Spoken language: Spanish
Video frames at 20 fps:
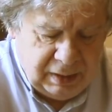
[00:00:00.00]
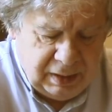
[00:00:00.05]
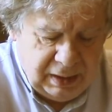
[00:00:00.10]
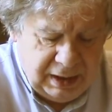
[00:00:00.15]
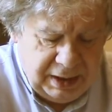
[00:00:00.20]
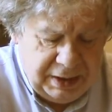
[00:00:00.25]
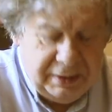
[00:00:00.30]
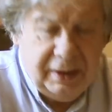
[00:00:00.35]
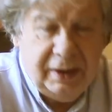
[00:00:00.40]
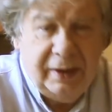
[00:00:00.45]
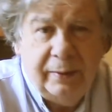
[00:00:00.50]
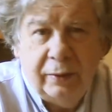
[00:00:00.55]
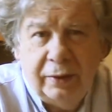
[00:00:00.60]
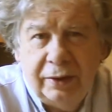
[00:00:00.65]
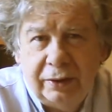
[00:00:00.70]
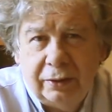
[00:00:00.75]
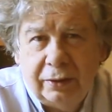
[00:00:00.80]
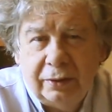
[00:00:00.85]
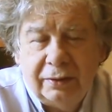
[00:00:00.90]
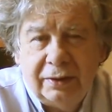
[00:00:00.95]
ahí tenemos
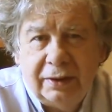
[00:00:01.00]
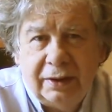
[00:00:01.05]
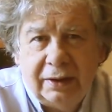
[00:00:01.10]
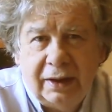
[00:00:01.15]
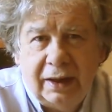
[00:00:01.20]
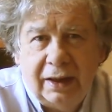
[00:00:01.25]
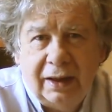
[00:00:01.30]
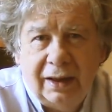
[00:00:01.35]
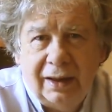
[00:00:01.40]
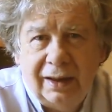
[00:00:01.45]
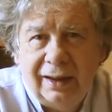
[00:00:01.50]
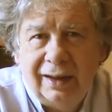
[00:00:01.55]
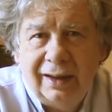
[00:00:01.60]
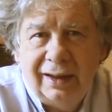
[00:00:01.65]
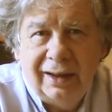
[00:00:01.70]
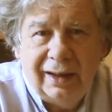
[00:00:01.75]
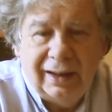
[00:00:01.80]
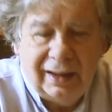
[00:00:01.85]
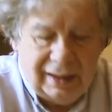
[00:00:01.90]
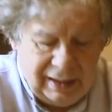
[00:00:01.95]
entonces
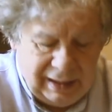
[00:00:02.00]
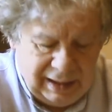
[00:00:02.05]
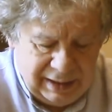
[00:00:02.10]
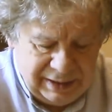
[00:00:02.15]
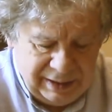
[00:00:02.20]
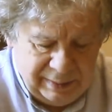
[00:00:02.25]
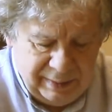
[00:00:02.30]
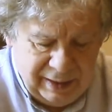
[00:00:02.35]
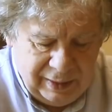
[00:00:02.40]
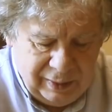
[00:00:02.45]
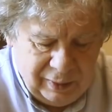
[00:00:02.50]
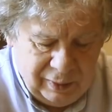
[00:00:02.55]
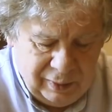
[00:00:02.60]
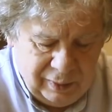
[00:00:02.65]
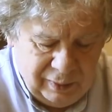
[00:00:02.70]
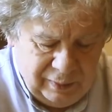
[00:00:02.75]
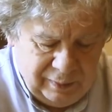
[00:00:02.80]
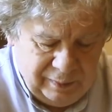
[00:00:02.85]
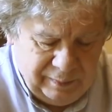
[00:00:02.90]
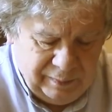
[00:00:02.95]
al
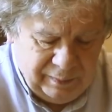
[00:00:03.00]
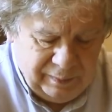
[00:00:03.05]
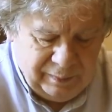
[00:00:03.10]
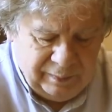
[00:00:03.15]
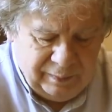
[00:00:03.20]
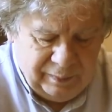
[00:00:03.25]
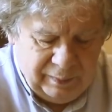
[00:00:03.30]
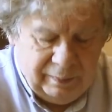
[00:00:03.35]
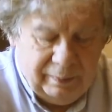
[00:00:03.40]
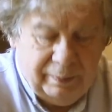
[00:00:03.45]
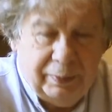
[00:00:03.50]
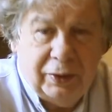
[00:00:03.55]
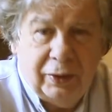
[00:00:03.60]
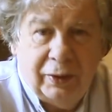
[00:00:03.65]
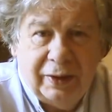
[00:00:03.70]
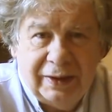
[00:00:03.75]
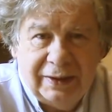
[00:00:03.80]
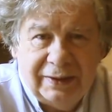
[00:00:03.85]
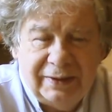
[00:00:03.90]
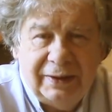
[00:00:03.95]
llamado
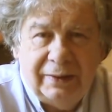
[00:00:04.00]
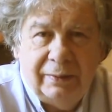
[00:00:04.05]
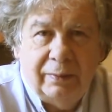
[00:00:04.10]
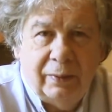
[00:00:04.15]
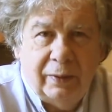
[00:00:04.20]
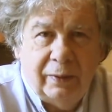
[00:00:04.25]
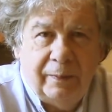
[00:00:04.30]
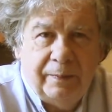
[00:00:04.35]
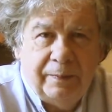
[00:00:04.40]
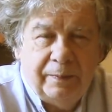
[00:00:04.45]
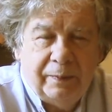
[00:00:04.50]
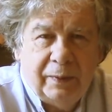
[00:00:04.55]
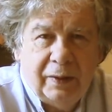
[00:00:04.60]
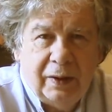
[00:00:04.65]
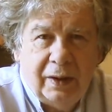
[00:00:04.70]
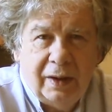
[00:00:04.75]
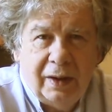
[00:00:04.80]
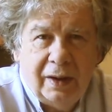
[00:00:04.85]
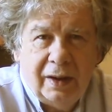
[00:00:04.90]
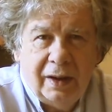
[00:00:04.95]
progresismo,
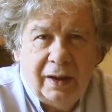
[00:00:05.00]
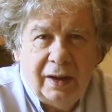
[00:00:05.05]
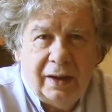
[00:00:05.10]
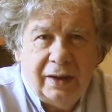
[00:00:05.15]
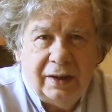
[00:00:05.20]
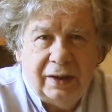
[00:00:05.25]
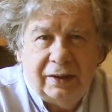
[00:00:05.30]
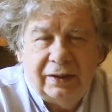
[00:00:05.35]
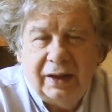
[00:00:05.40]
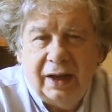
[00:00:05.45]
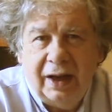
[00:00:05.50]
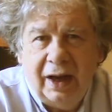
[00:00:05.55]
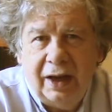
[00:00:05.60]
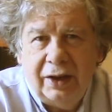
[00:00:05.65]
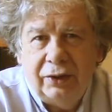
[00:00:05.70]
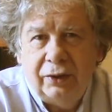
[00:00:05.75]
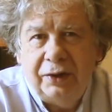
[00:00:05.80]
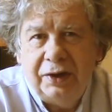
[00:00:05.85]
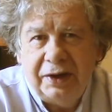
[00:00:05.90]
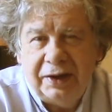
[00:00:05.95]
que está
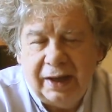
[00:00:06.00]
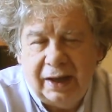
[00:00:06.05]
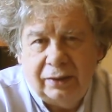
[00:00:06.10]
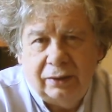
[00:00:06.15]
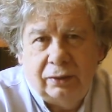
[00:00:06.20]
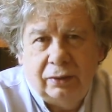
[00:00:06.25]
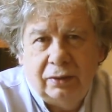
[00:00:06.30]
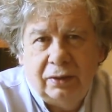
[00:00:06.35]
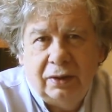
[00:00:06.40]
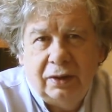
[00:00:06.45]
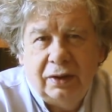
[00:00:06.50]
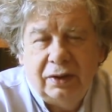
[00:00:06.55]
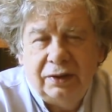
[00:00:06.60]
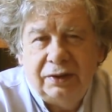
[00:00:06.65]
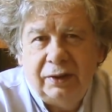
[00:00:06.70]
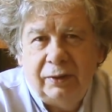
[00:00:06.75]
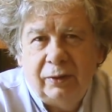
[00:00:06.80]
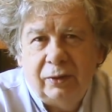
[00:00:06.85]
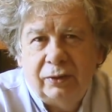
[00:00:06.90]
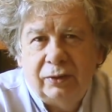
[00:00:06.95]
lloriqueando.
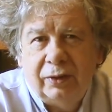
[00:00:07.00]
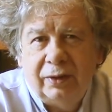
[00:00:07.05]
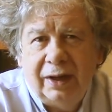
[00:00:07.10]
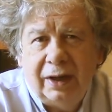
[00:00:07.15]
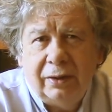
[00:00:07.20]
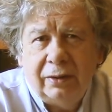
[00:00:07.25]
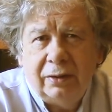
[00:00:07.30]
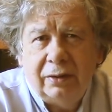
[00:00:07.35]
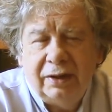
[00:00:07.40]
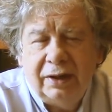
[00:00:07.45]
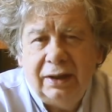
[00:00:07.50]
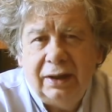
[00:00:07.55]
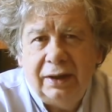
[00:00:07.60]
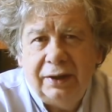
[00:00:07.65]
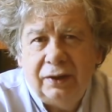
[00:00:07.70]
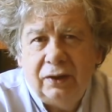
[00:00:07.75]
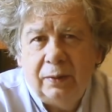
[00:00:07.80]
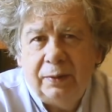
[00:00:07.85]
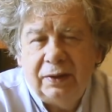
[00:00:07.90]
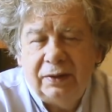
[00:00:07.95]
Si Bolsonaro es
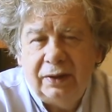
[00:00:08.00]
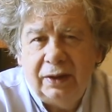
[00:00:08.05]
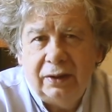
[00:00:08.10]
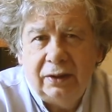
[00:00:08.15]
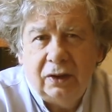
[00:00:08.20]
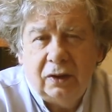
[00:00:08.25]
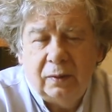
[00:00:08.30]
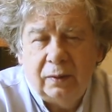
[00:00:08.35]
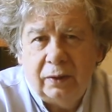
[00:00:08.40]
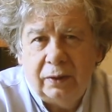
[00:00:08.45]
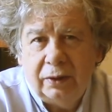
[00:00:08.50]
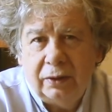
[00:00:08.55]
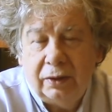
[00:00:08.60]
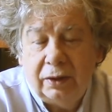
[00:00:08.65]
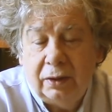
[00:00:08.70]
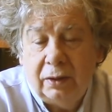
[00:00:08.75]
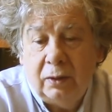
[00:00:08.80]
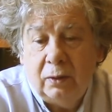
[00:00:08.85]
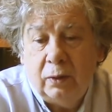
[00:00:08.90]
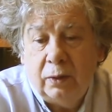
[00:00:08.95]
elegido presidente, como creo
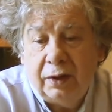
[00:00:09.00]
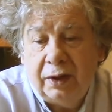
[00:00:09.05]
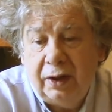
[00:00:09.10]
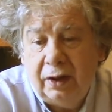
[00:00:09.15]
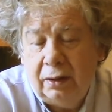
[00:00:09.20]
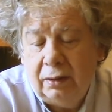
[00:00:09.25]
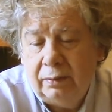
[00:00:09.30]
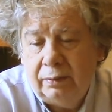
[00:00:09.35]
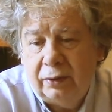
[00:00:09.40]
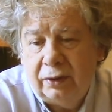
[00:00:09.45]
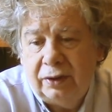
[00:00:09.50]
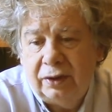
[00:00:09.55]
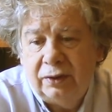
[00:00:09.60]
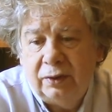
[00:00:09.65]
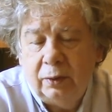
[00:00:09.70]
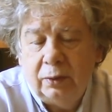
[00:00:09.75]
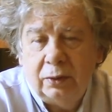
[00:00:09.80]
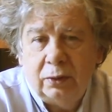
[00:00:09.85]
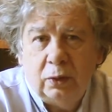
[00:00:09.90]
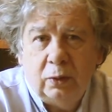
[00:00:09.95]
que va a ocurrir, porque
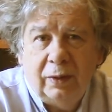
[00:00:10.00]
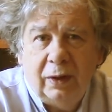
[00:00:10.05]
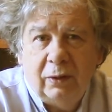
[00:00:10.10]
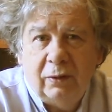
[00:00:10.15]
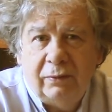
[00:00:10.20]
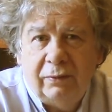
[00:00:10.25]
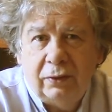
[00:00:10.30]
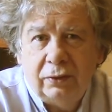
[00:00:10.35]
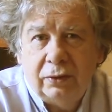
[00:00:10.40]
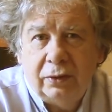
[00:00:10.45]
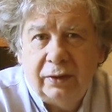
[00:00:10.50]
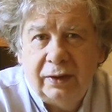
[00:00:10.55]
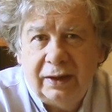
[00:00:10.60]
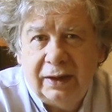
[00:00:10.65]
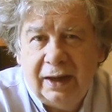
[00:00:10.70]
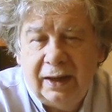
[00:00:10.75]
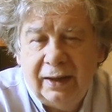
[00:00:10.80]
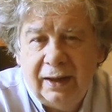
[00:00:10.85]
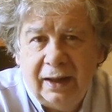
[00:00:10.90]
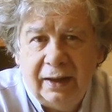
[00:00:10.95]
si uno suma los votos de
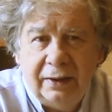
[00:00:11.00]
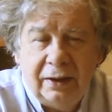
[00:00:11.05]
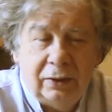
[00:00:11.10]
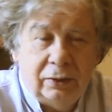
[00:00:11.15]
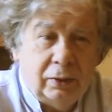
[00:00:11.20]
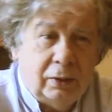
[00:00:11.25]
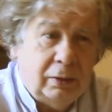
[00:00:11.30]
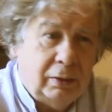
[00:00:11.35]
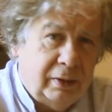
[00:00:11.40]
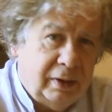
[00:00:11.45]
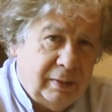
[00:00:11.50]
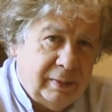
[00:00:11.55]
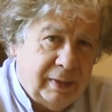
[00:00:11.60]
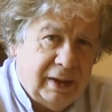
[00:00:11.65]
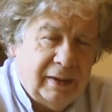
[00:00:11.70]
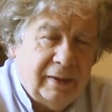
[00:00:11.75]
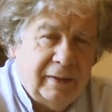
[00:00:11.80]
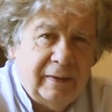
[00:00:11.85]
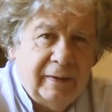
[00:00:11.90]
Haddad y todos los demás,